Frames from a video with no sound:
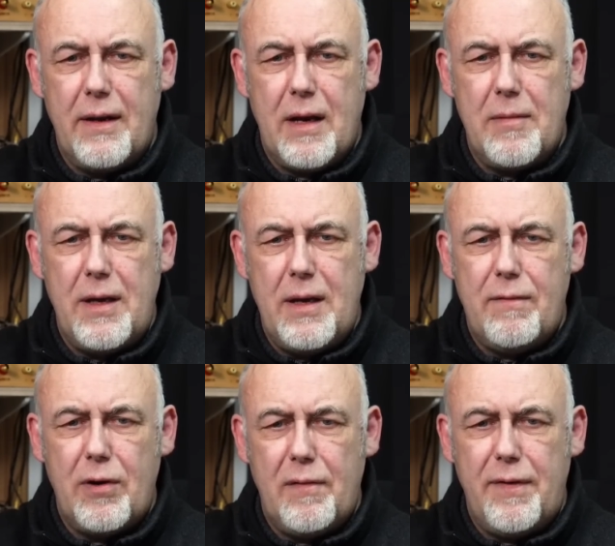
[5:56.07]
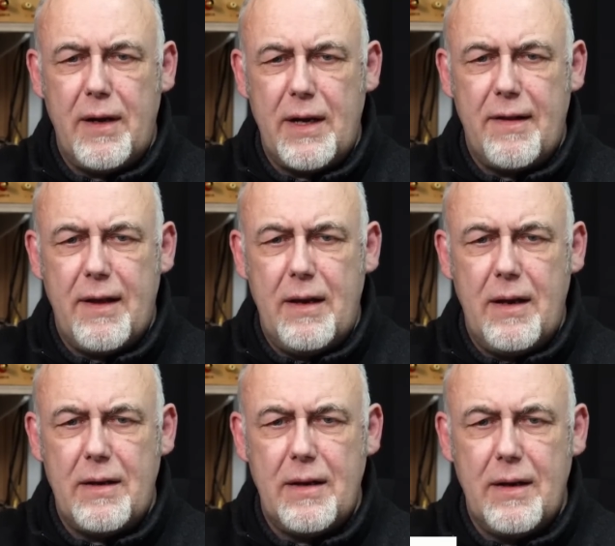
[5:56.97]
Ich habe hier, wo der Finger jetzt
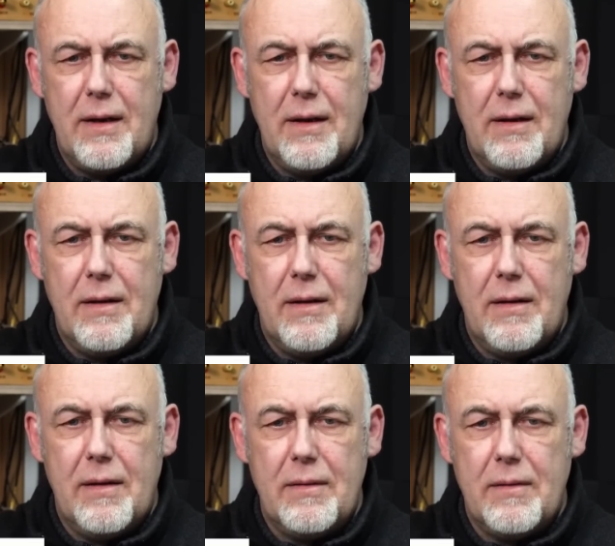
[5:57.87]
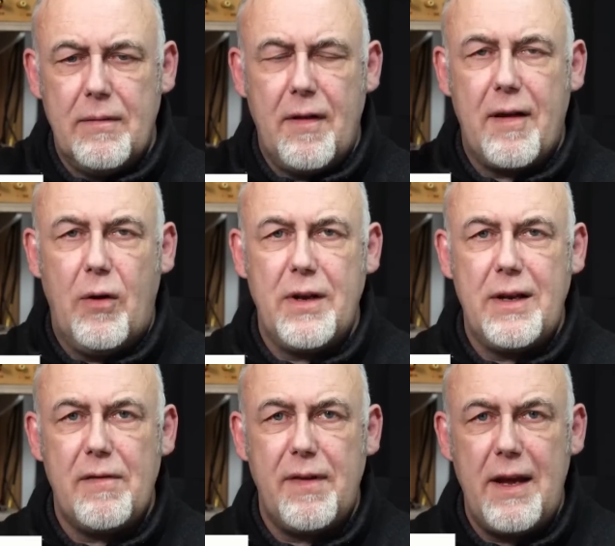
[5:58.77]
endet, äh, ein Sound
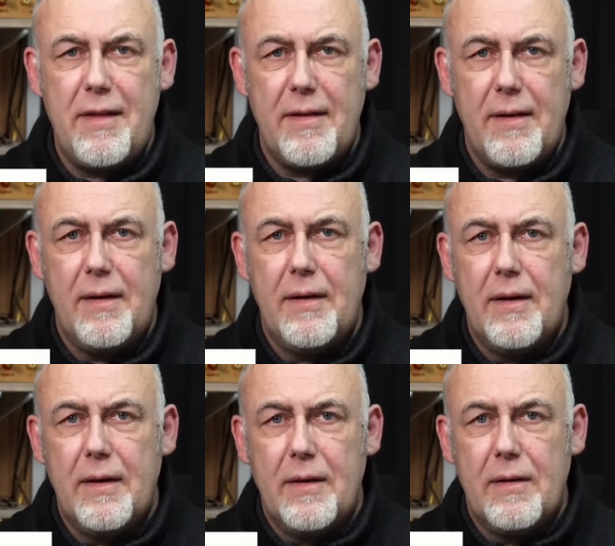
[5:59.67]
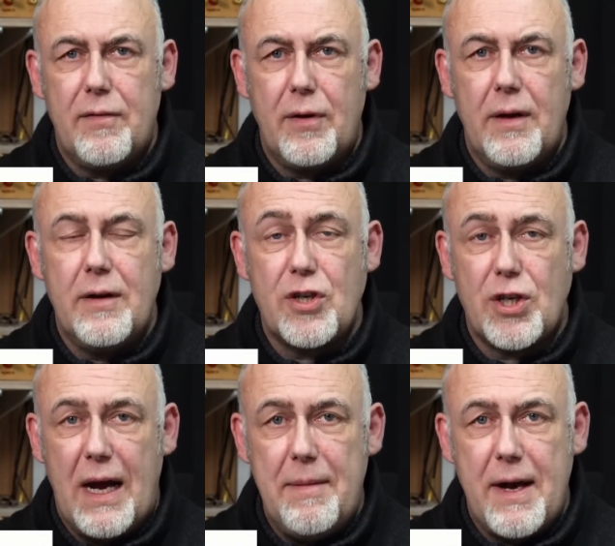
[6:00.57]
Interface von
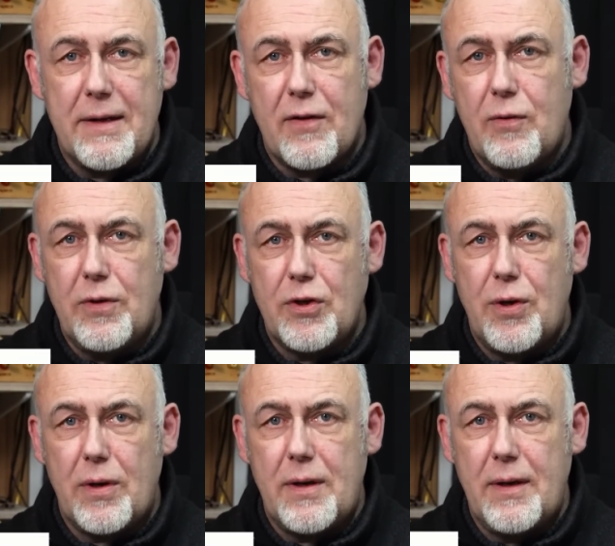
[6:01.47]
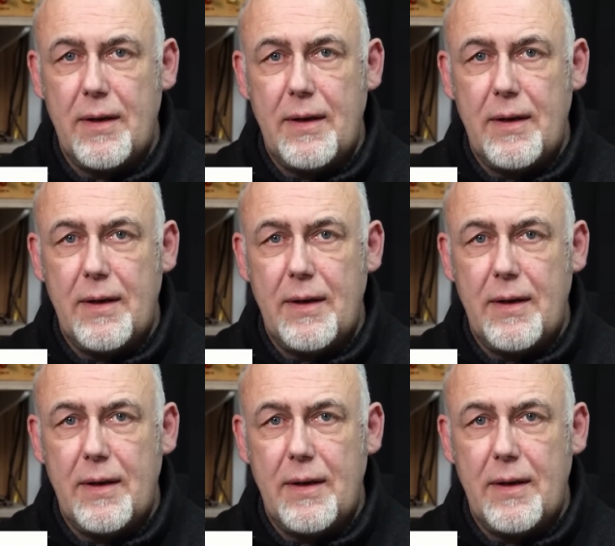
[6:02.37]
Steinberg, das gute Stück.